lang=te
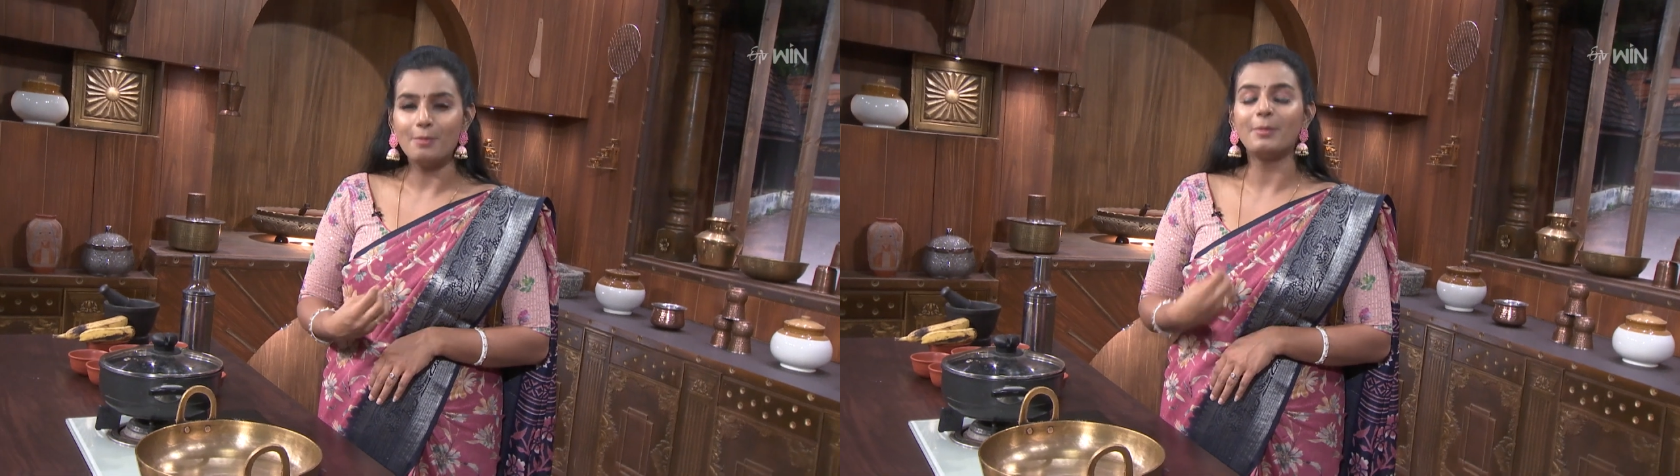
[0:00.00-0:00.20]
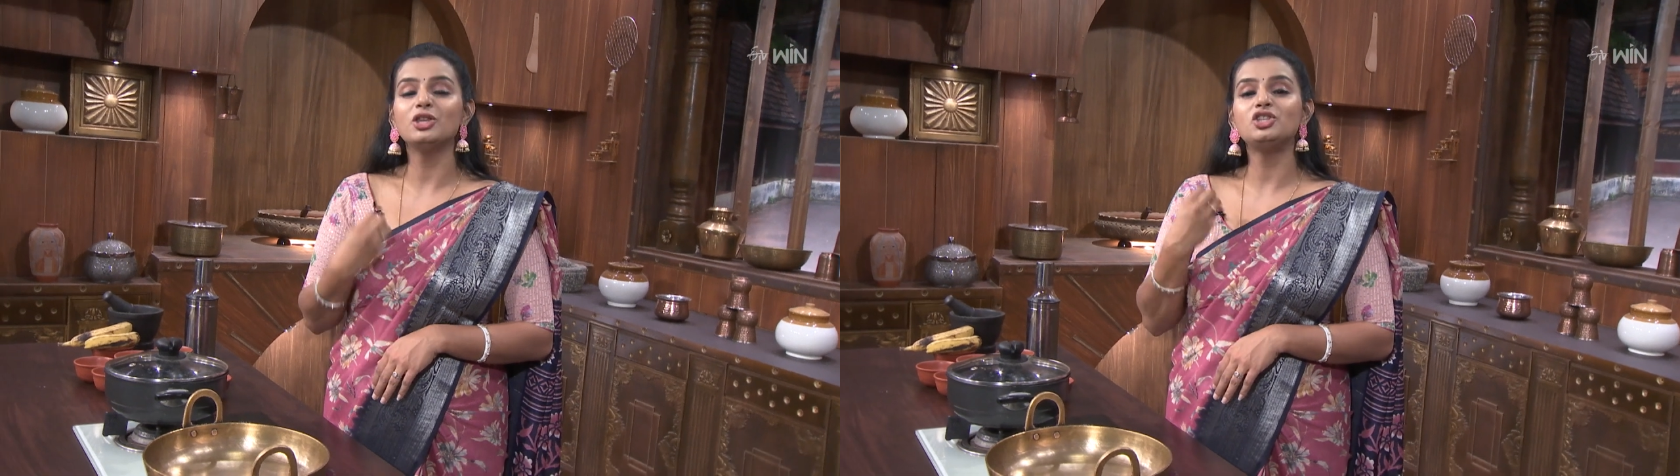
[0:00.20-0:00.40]

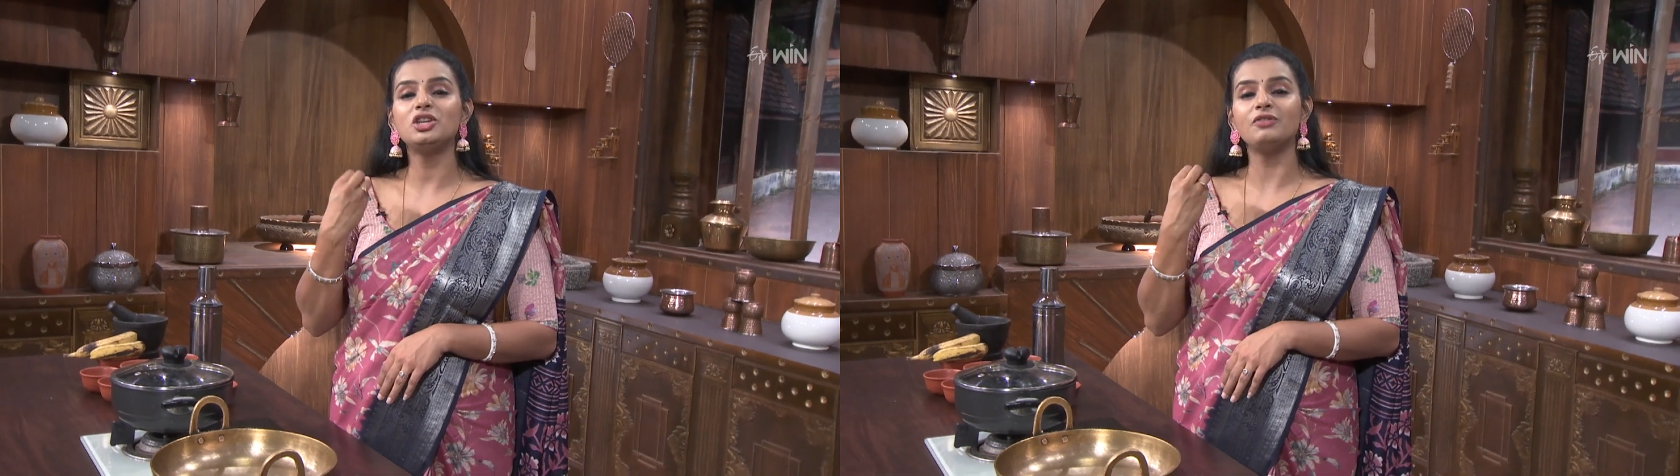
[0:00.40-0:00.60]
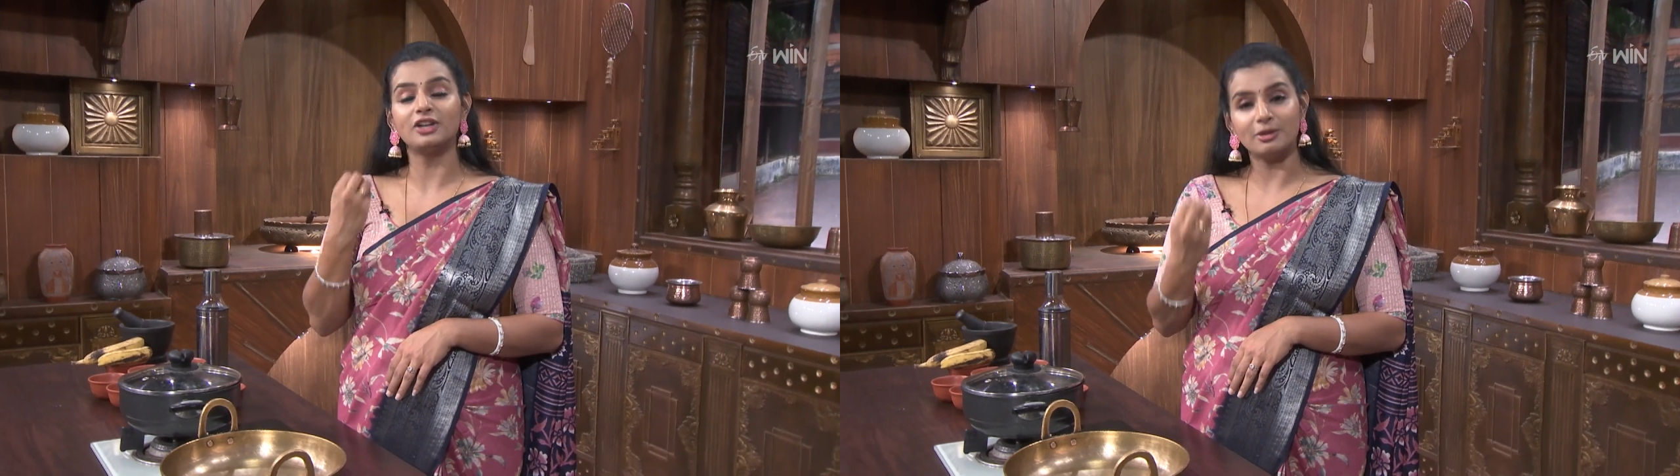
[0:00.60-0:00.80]
మంచి
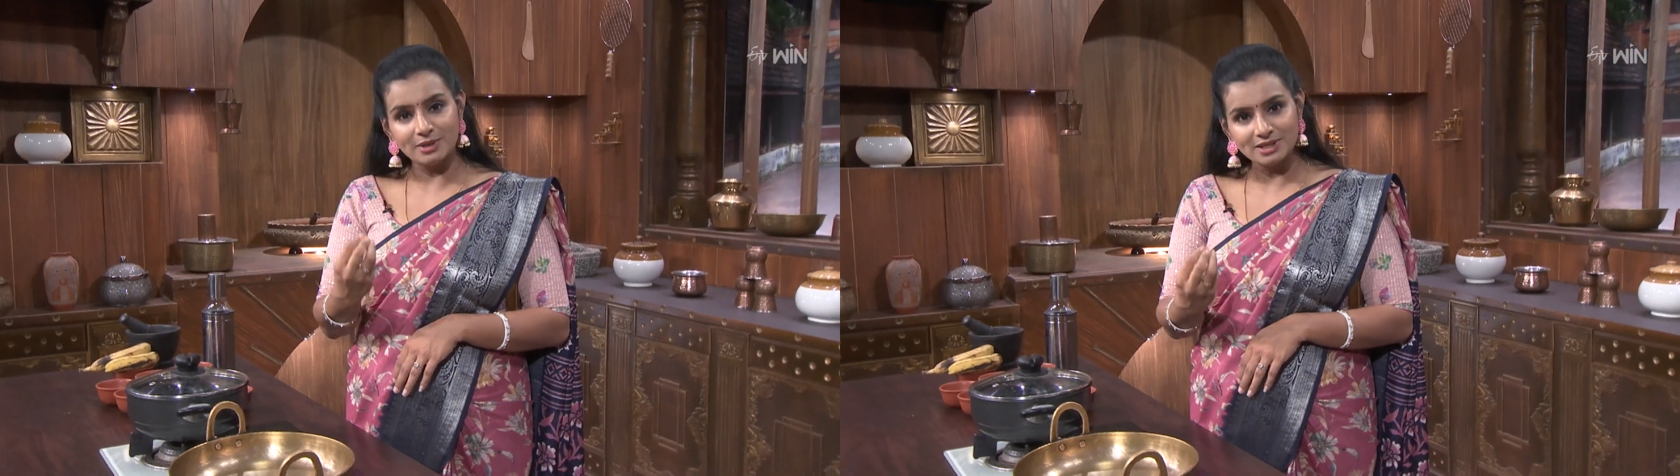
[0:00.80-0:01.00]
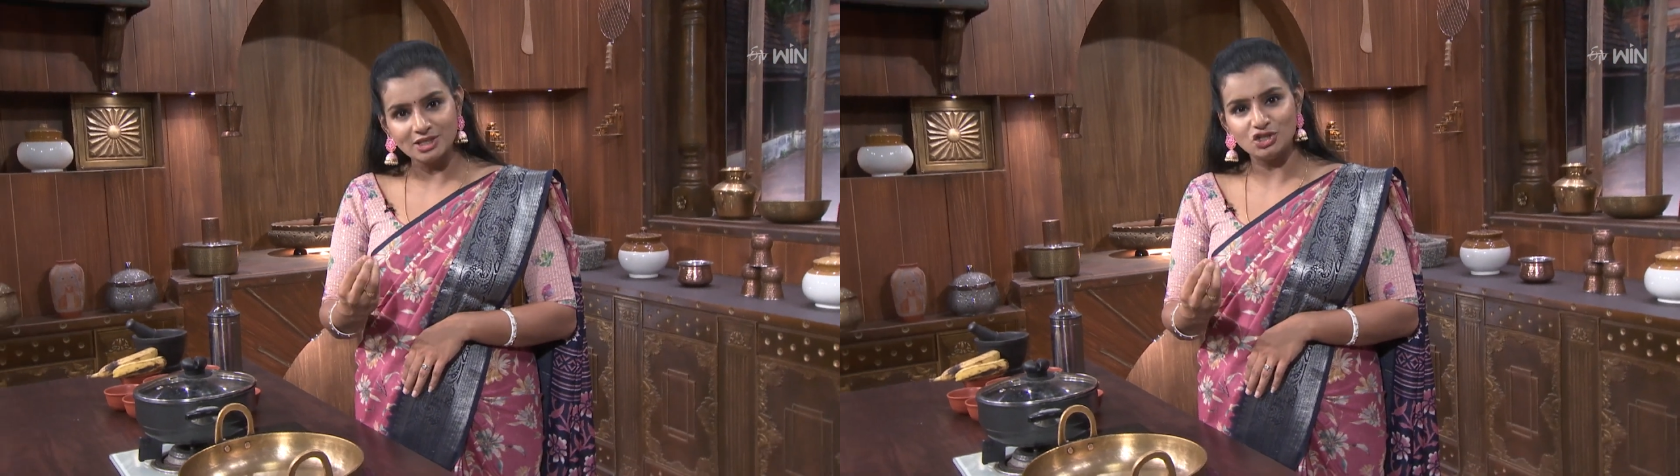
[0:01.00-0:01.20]

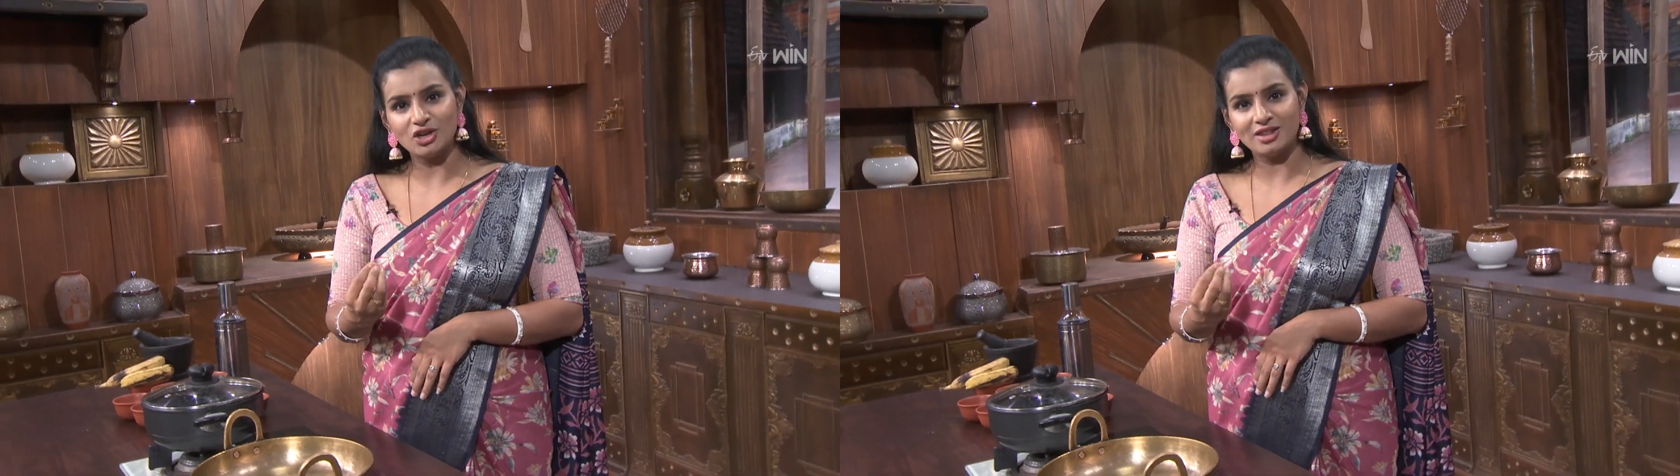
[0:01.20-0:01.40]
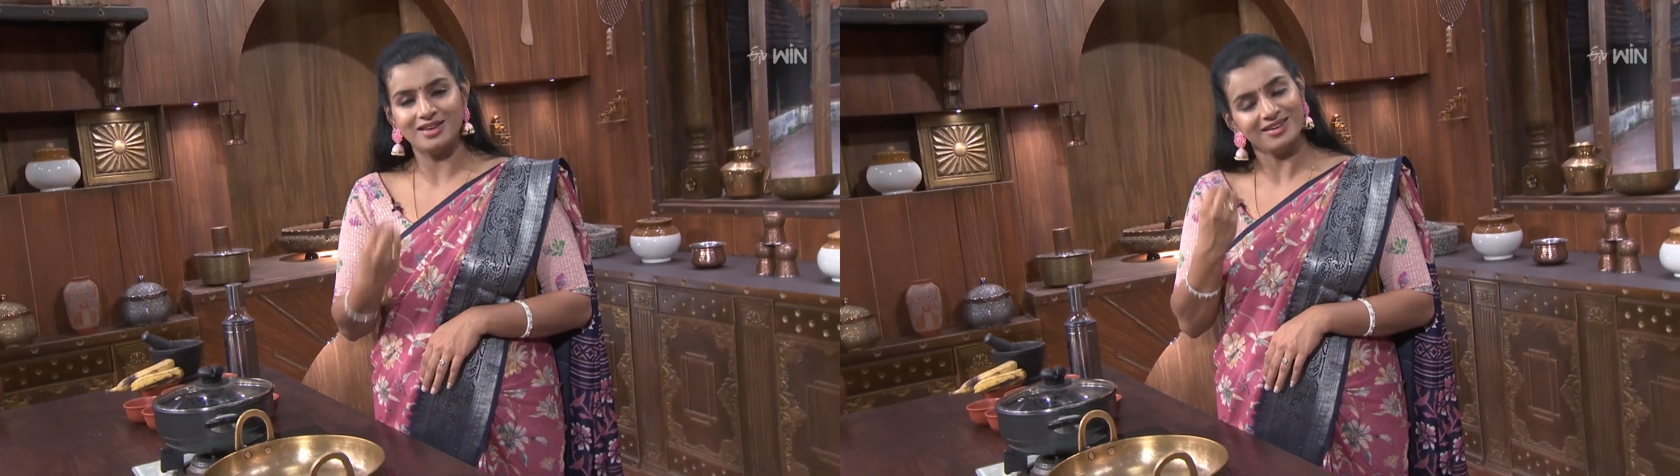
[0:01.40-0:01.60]
విటమిన్స్
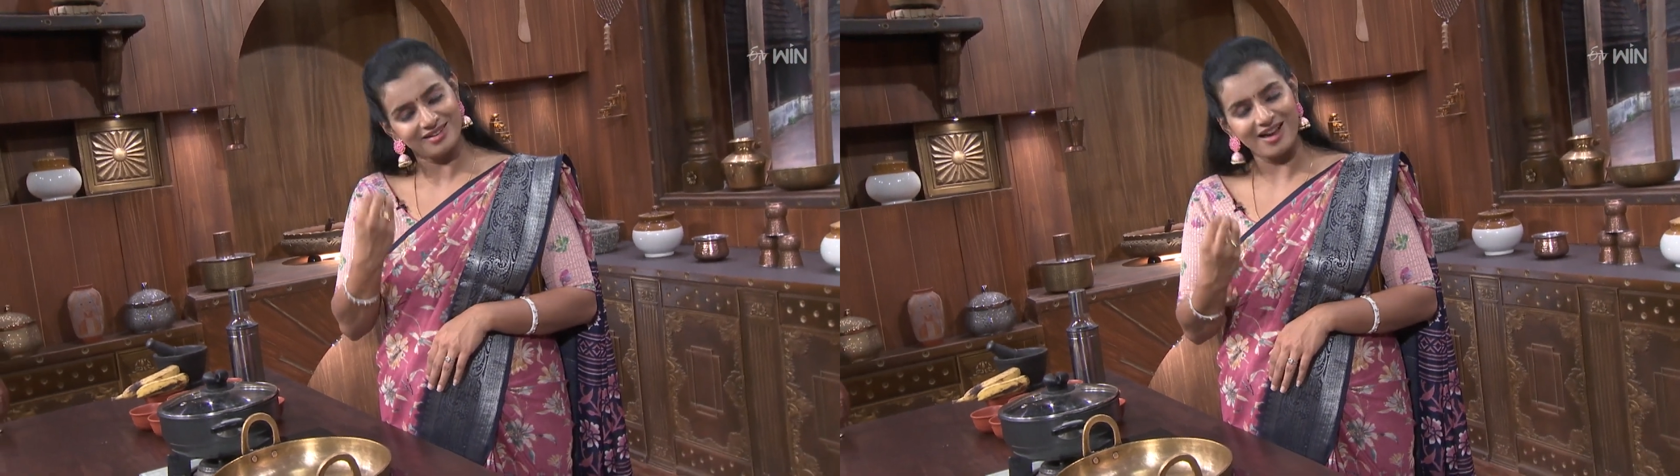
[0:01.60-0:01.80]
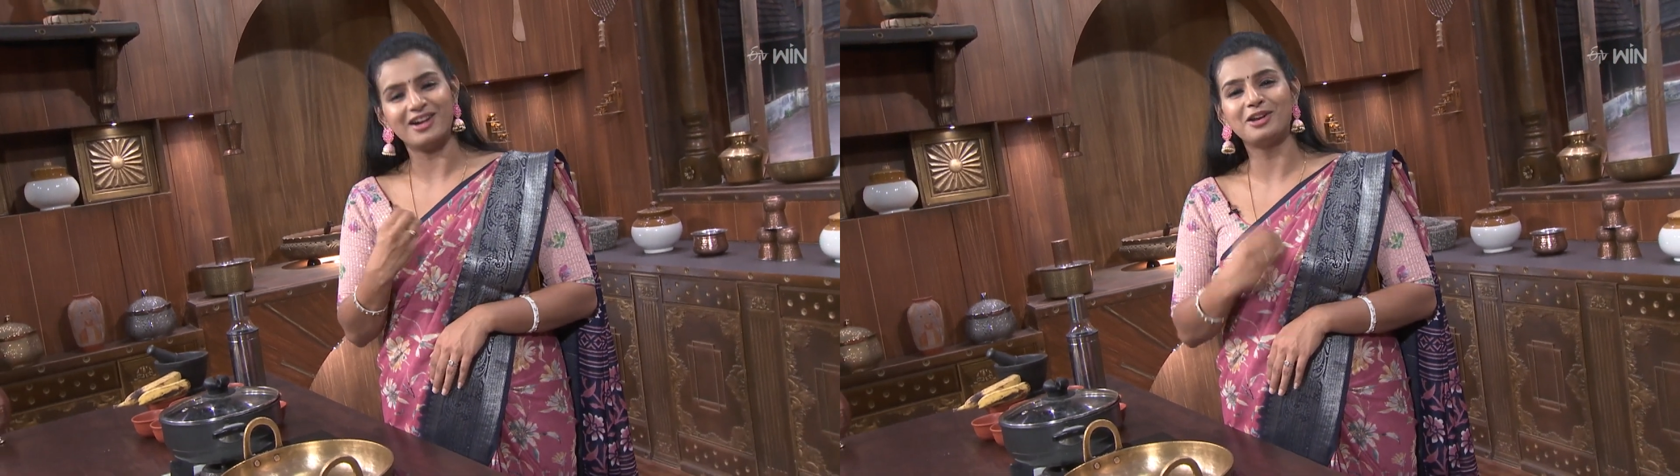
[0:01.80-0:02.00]
ఇచ్చేది
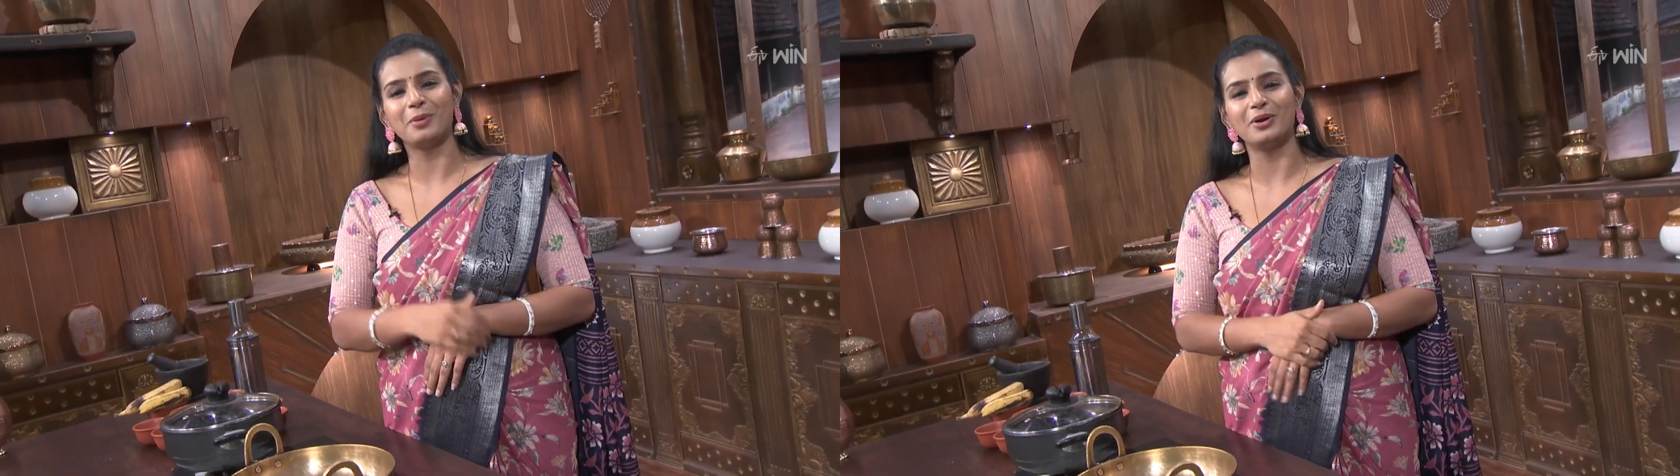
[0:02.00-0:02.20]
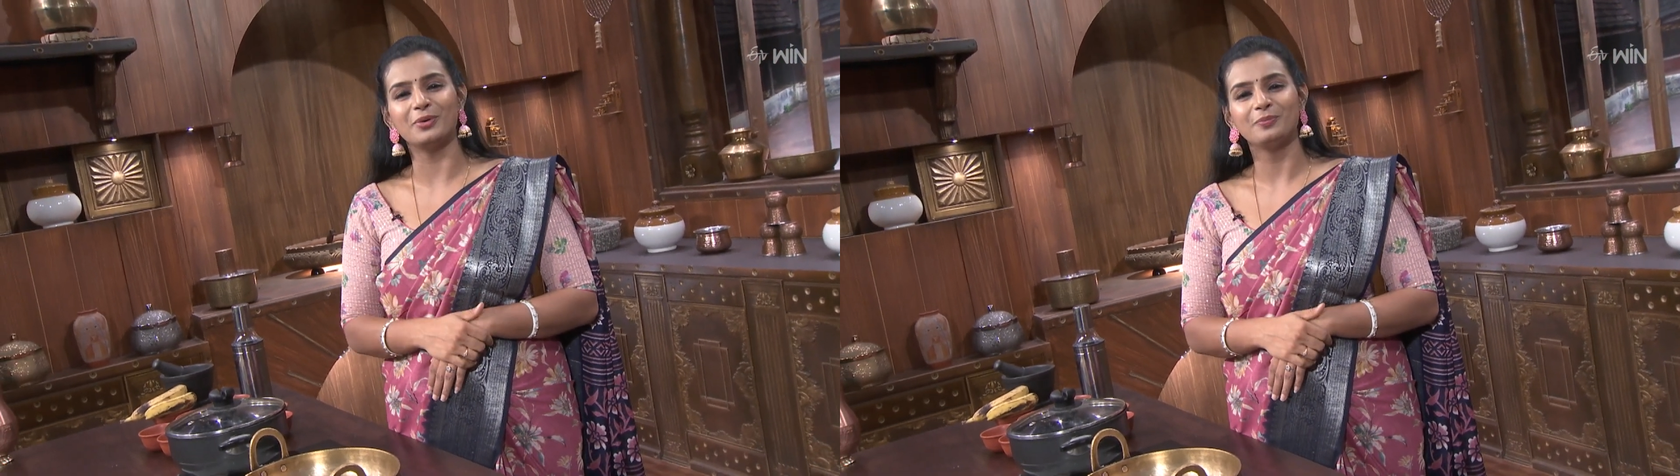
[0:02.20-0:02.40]

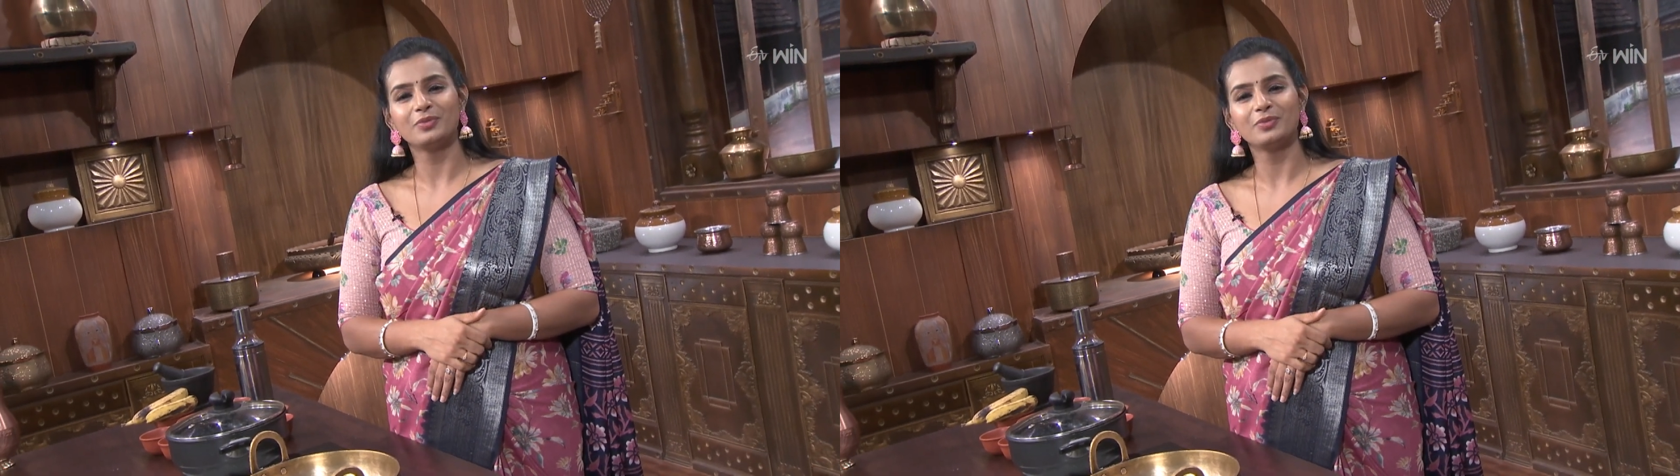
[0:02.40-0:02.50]
అరటిపండు